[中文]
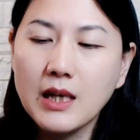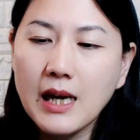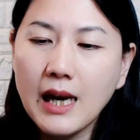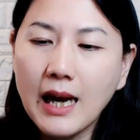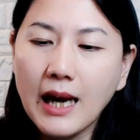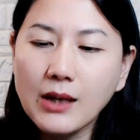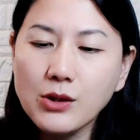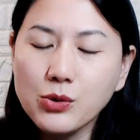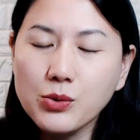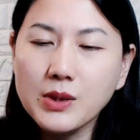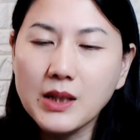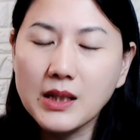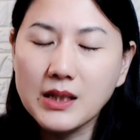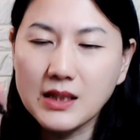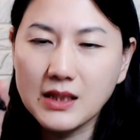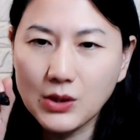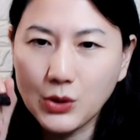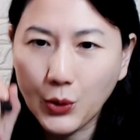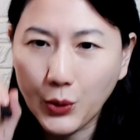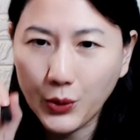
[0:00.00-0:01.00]
它书写
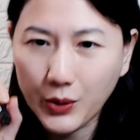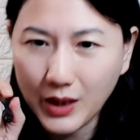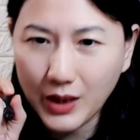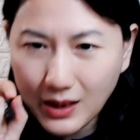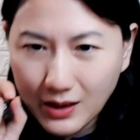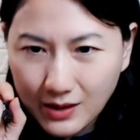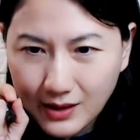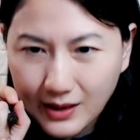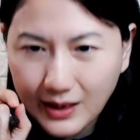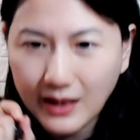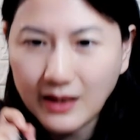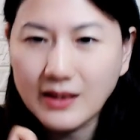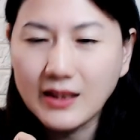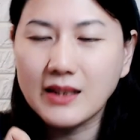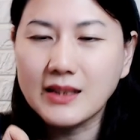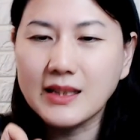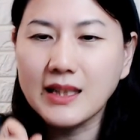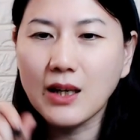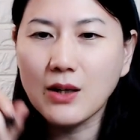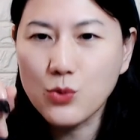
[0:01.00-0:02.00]
时有一点点
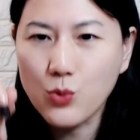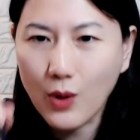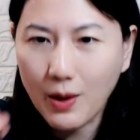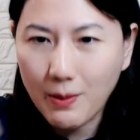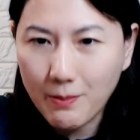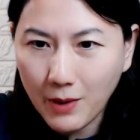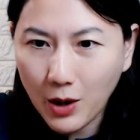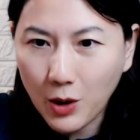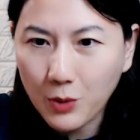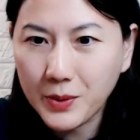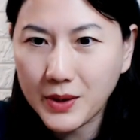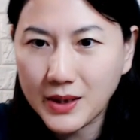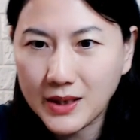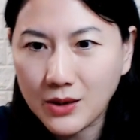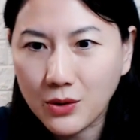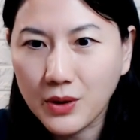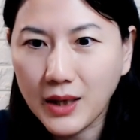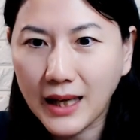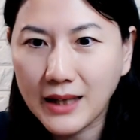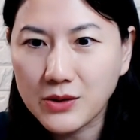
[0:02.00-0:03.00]
像软毛笔那
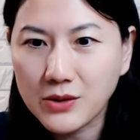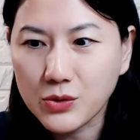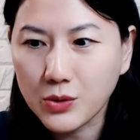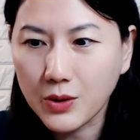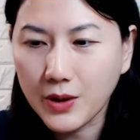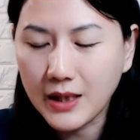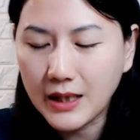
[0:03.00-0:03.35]
种感觉，